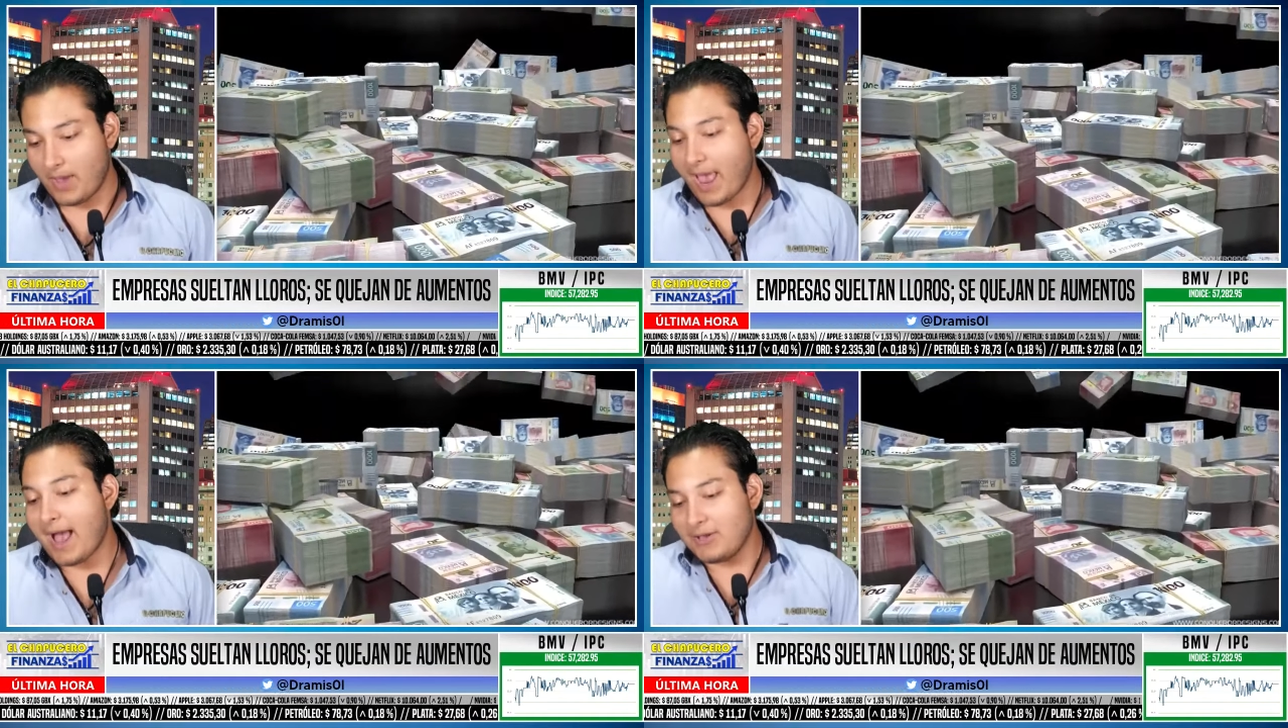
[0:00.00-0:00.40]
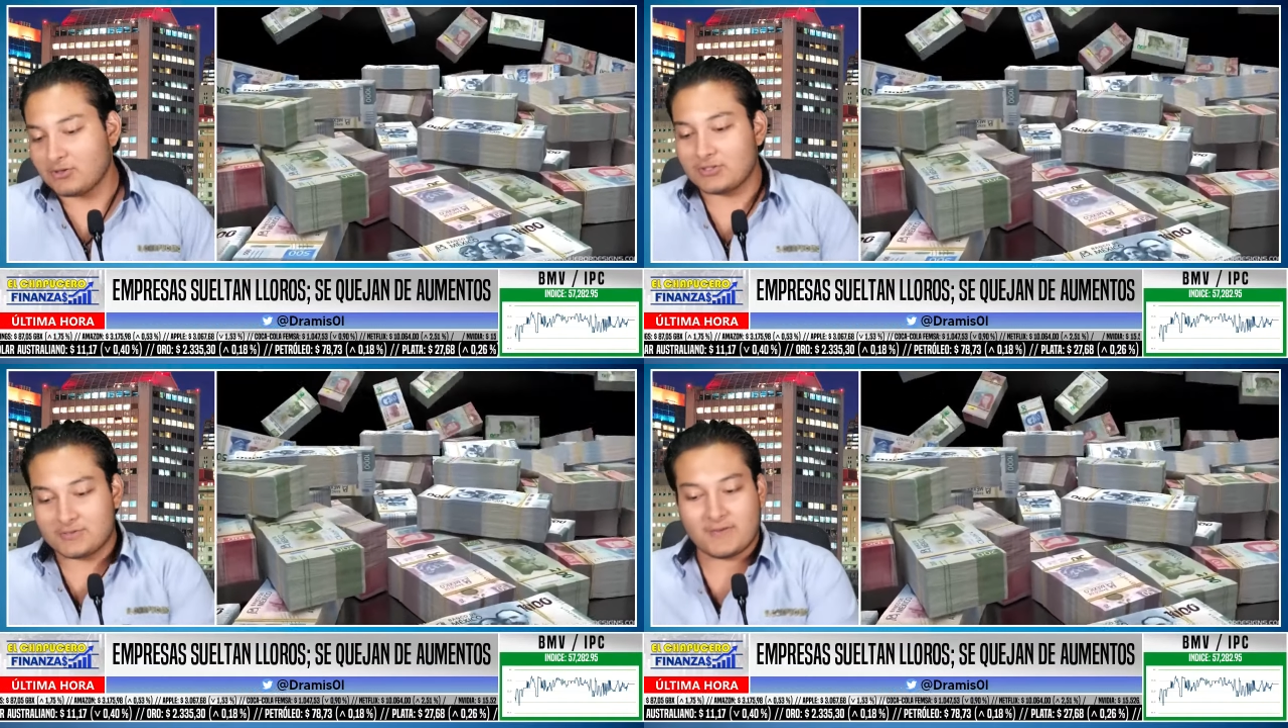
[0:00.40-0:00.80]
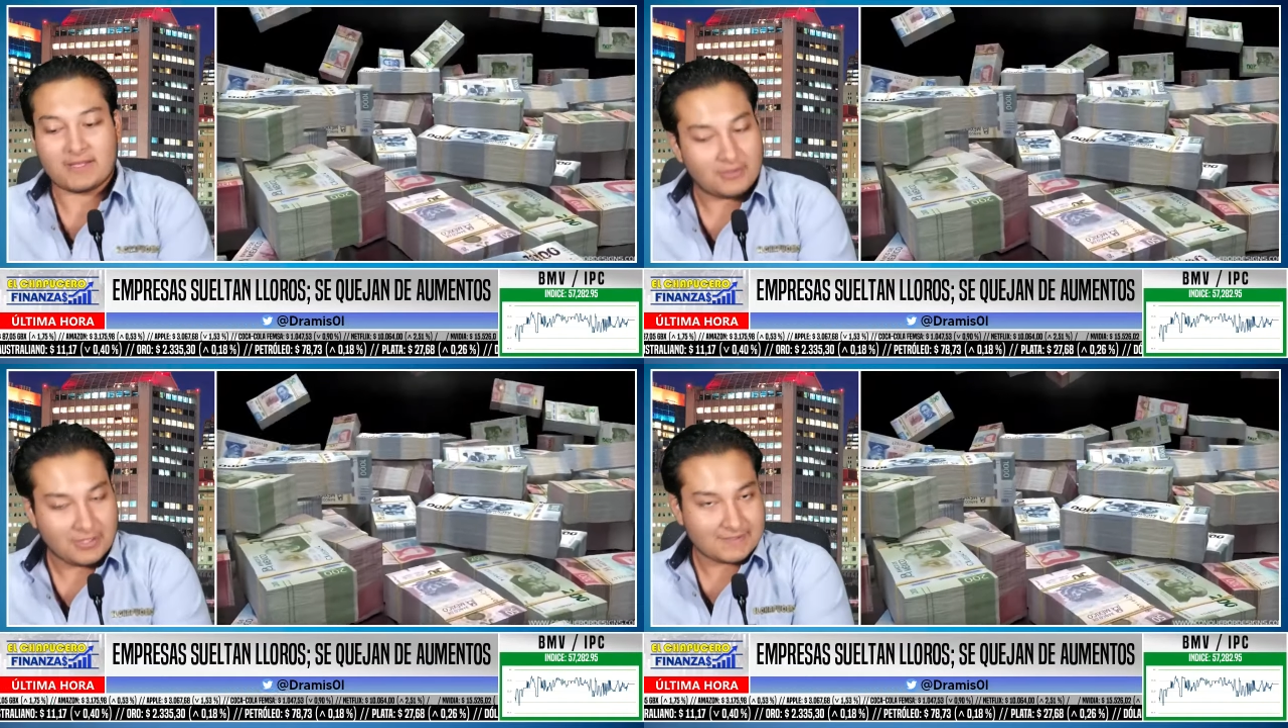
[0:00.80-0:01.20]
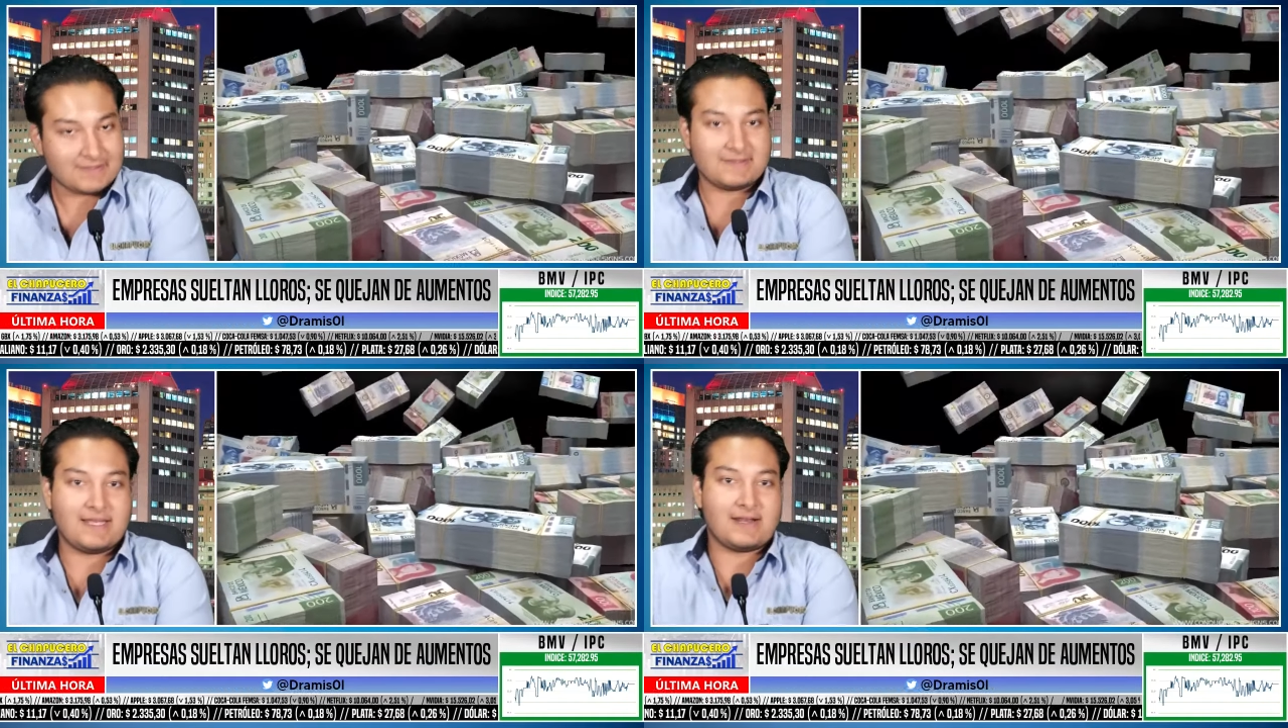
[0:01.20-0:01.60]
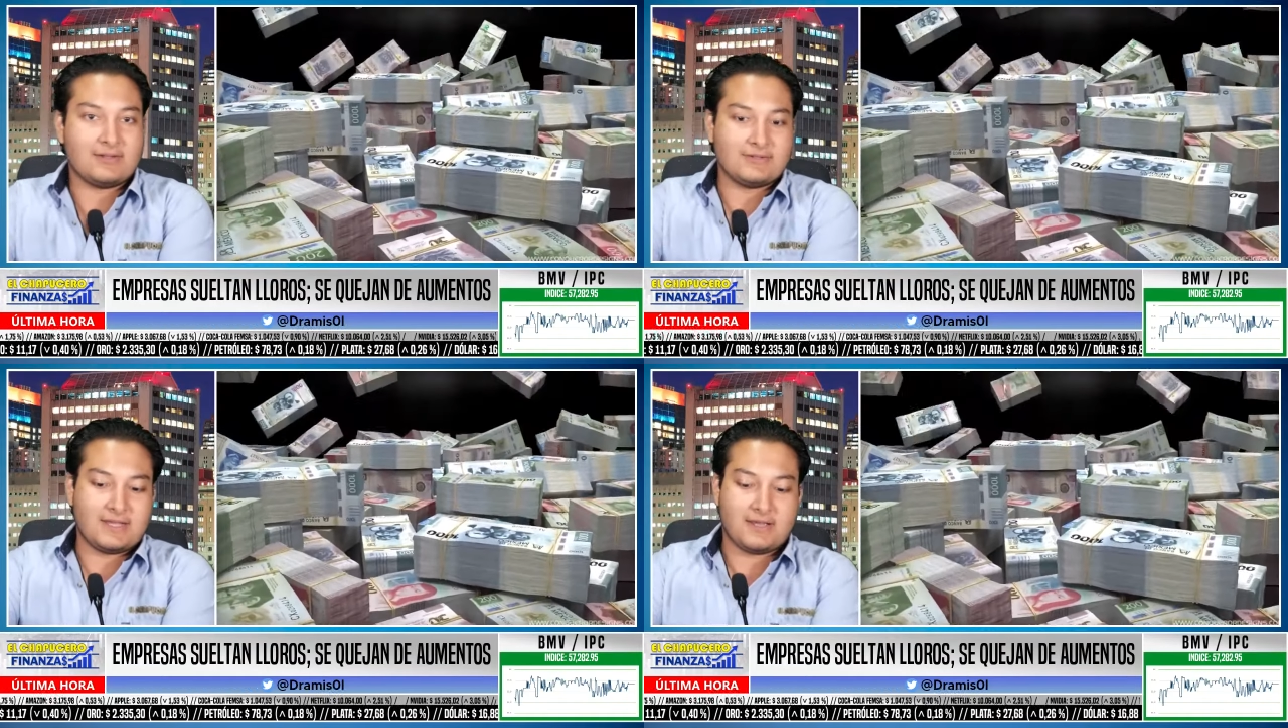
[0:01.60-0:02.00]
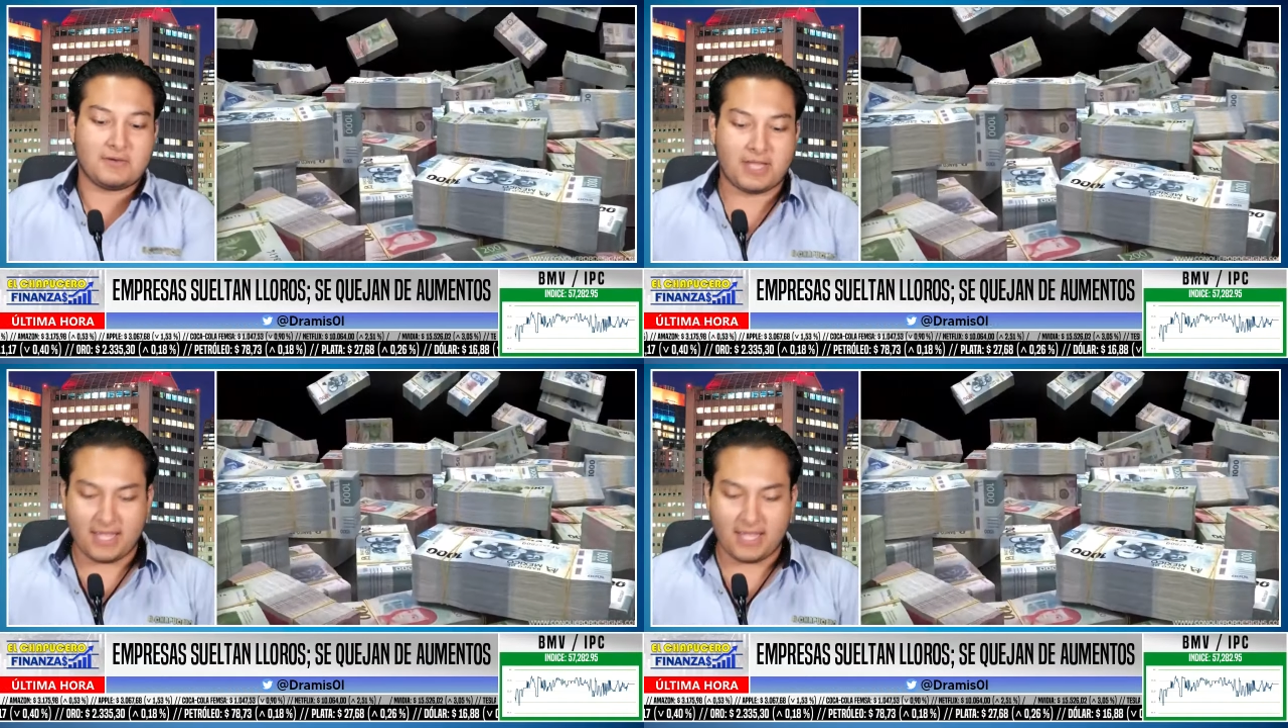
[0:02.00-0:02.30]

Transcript: hay otros factores externos que, ok,